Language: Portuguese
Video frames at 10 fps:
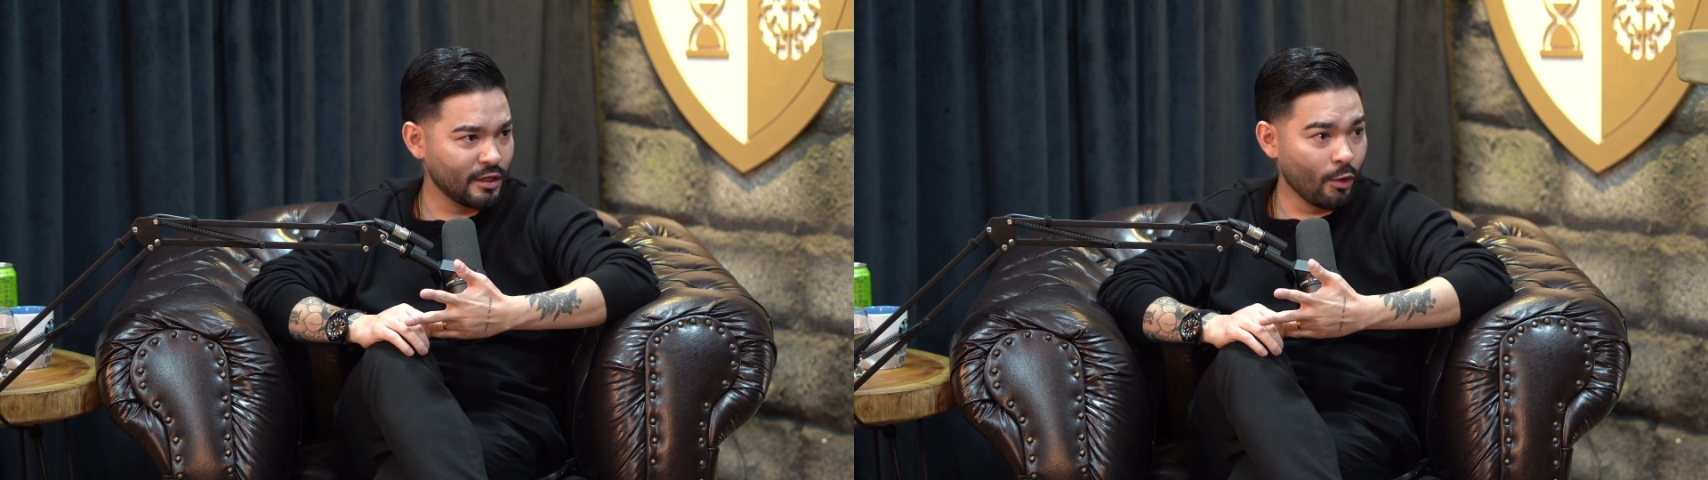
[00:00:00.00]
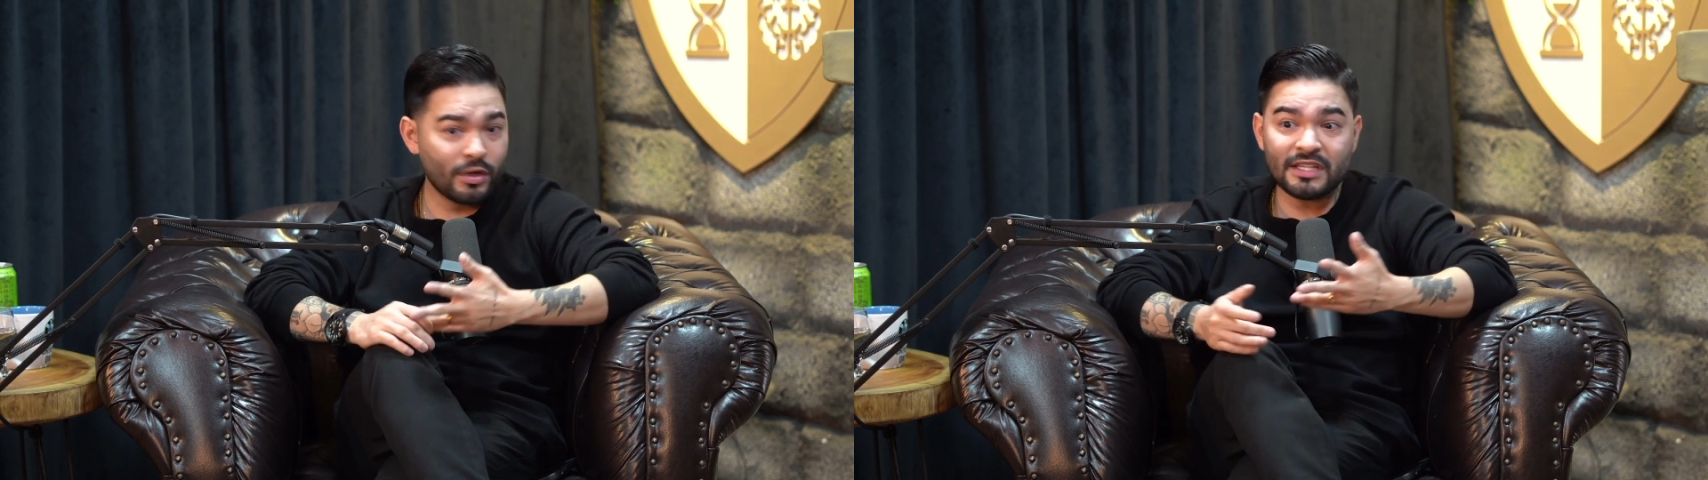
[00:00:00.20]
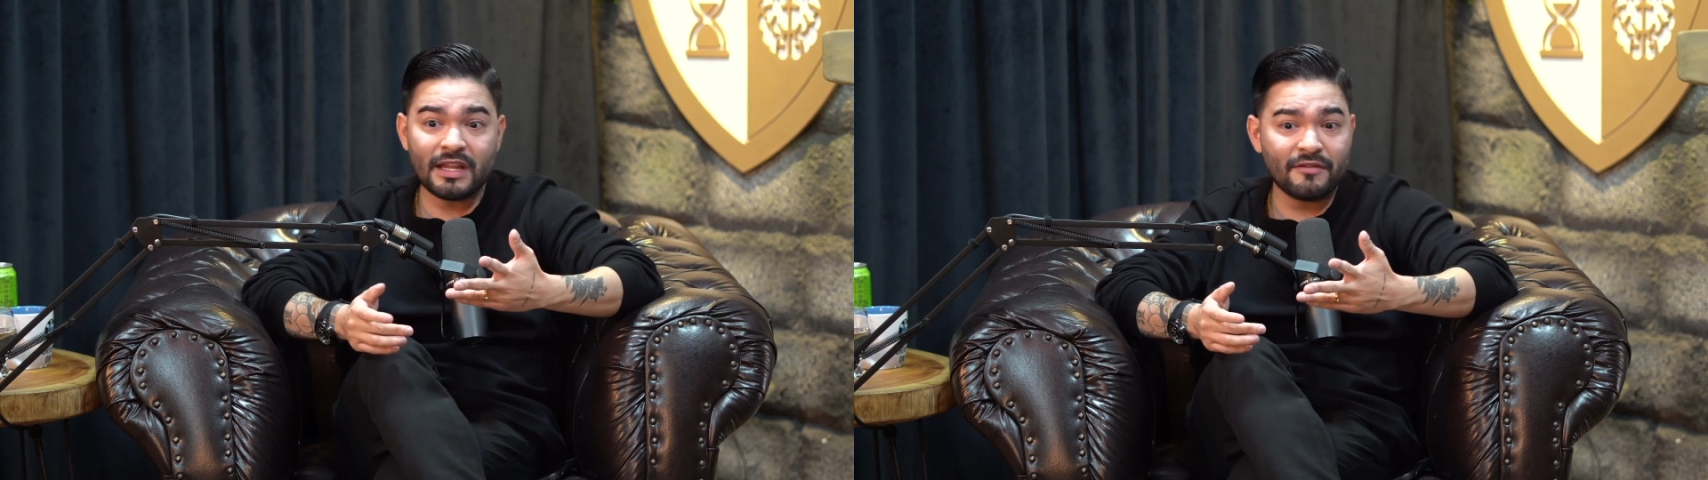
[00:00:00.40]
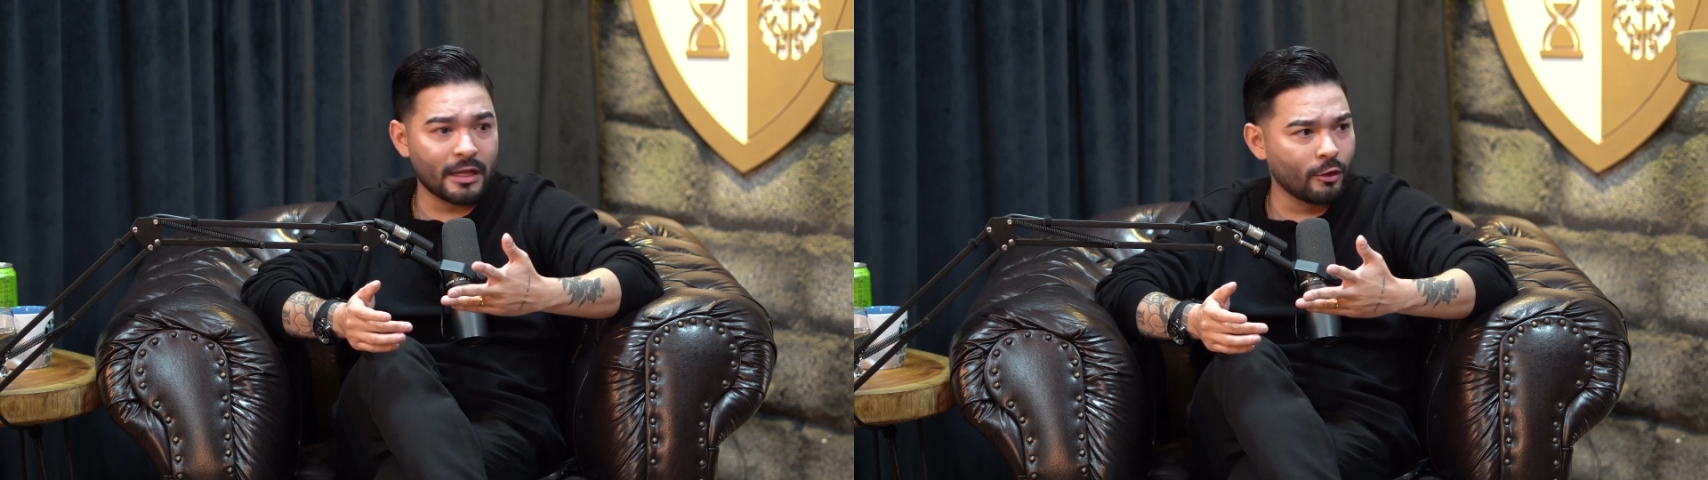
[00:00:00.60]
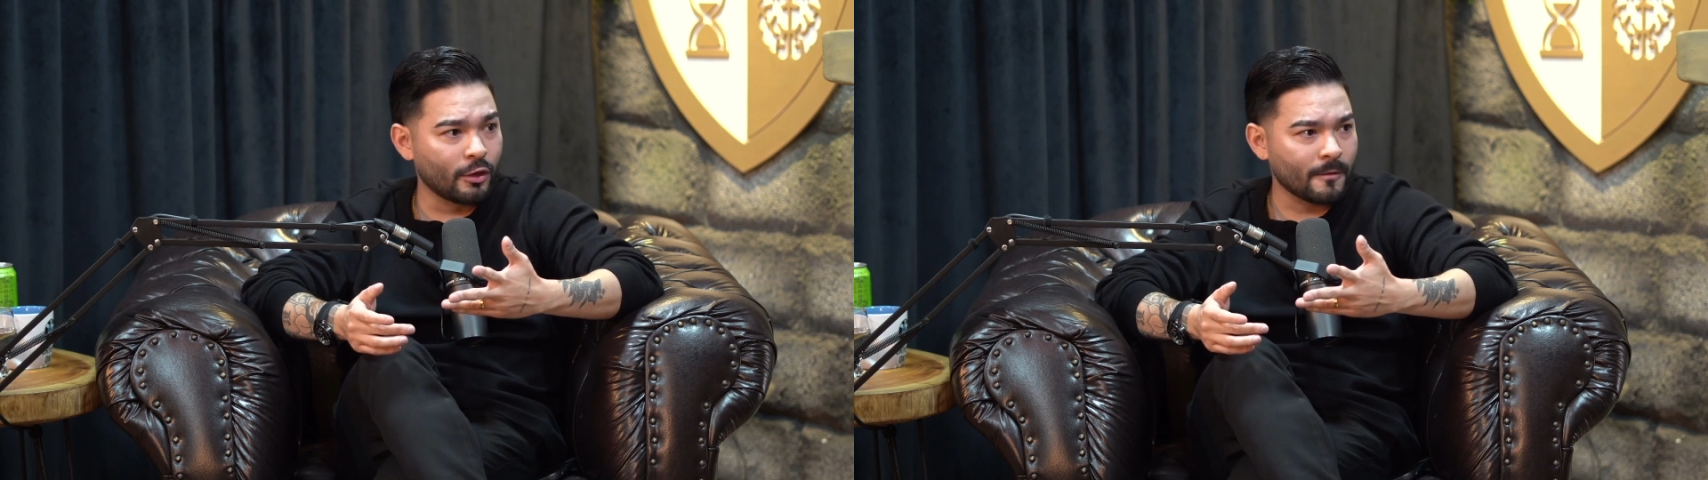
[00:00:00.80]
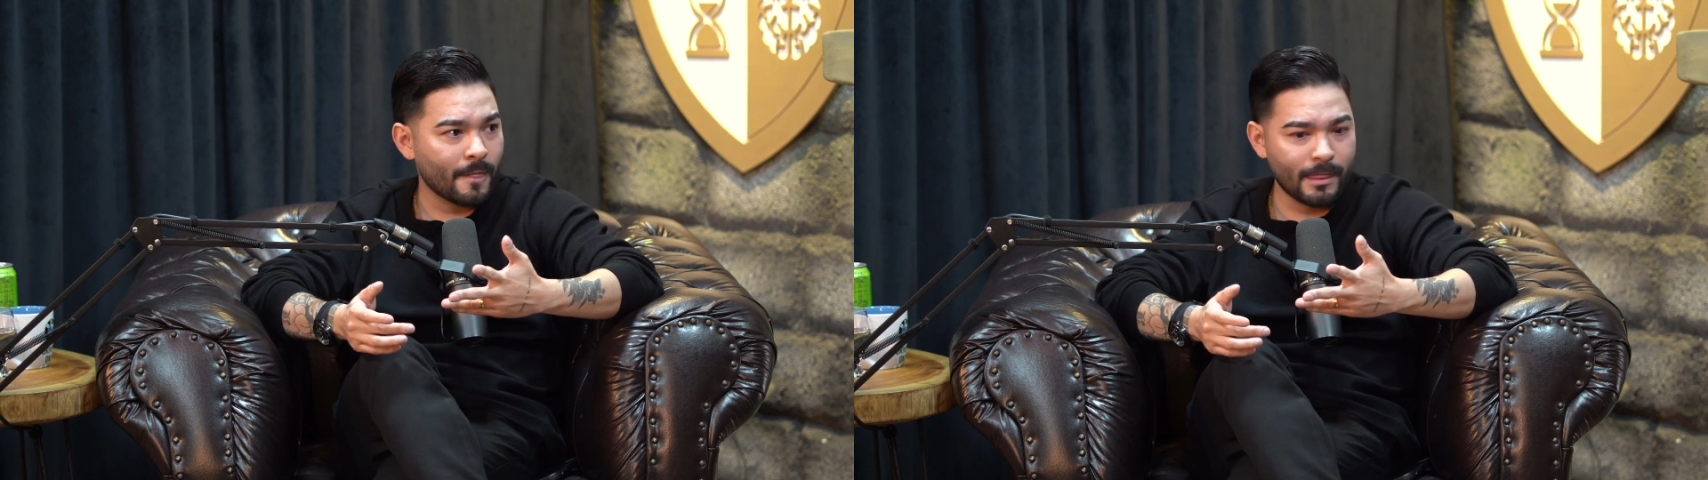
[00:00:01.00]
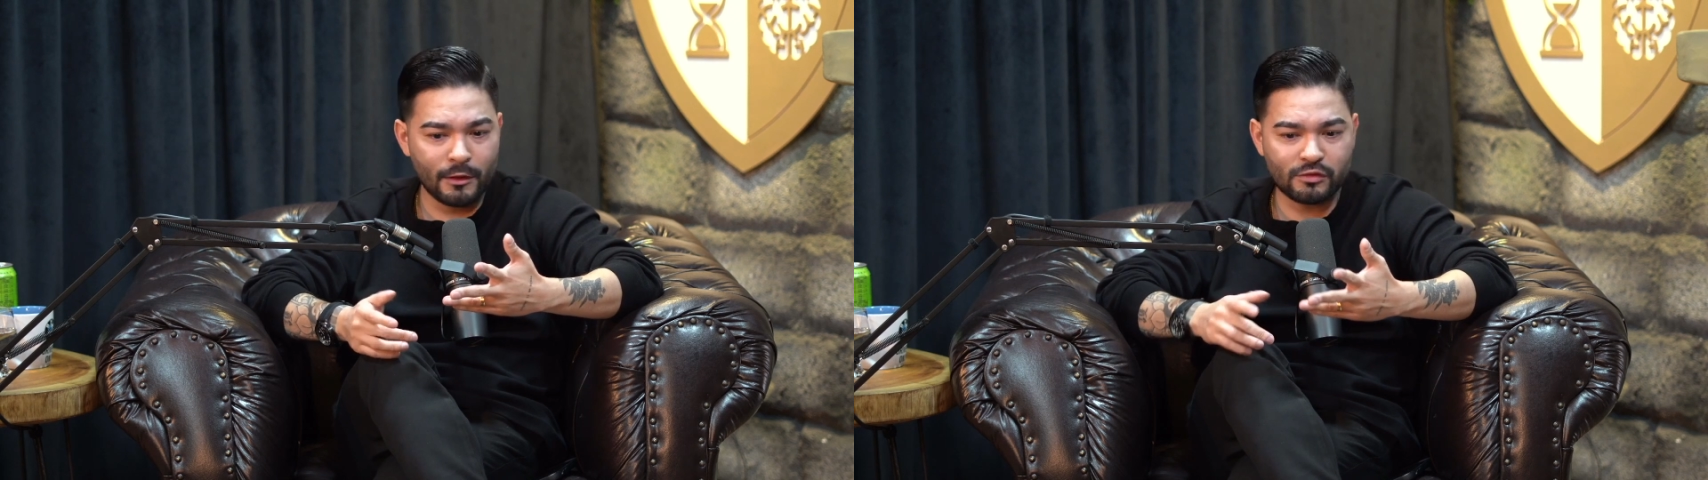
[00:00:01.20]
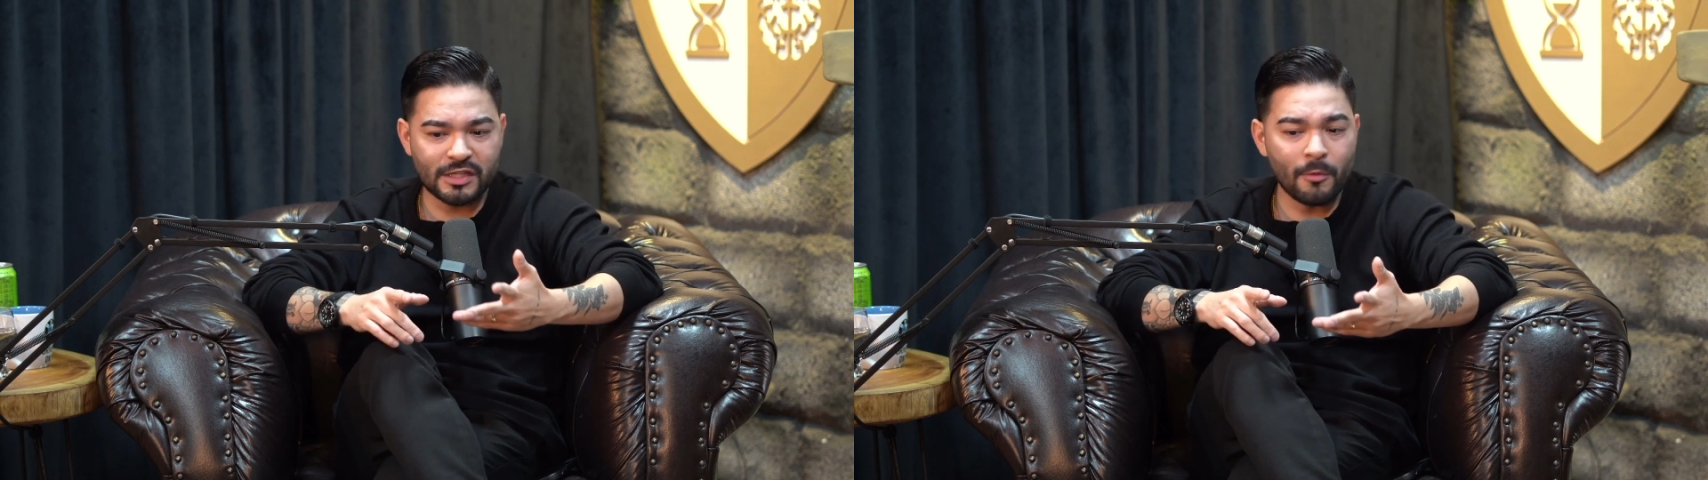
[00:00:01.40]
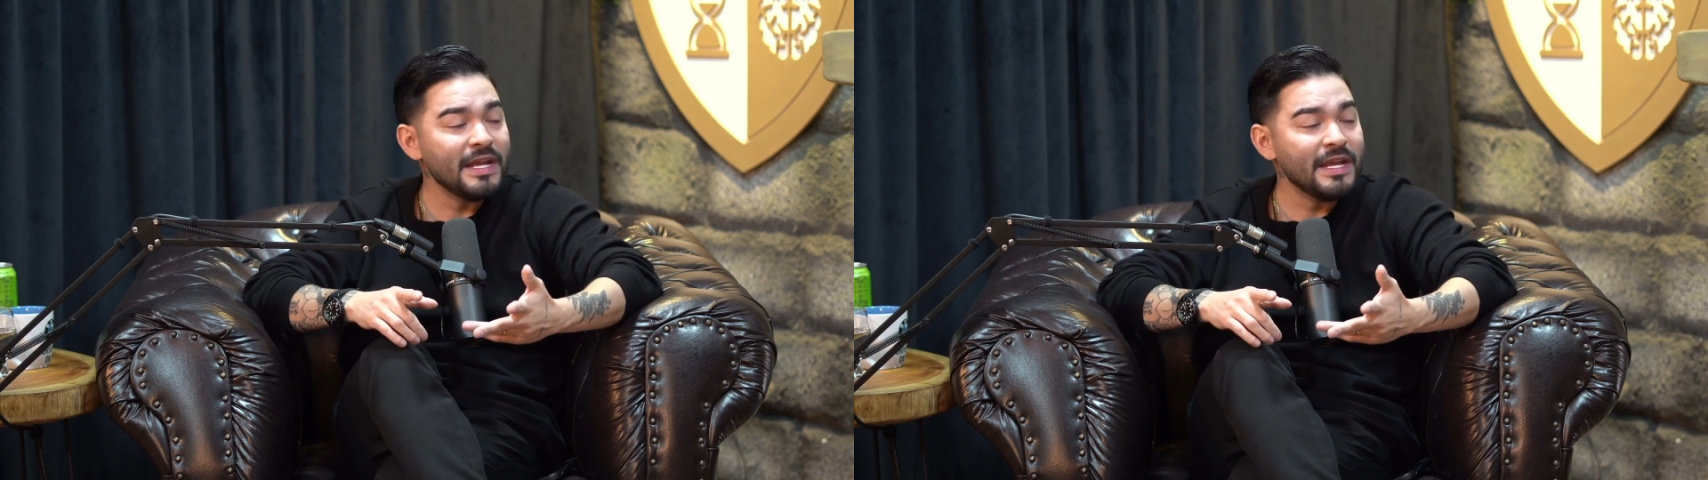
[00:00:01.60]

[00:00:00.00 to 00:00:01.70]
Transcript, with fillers: O que tem valor? Não são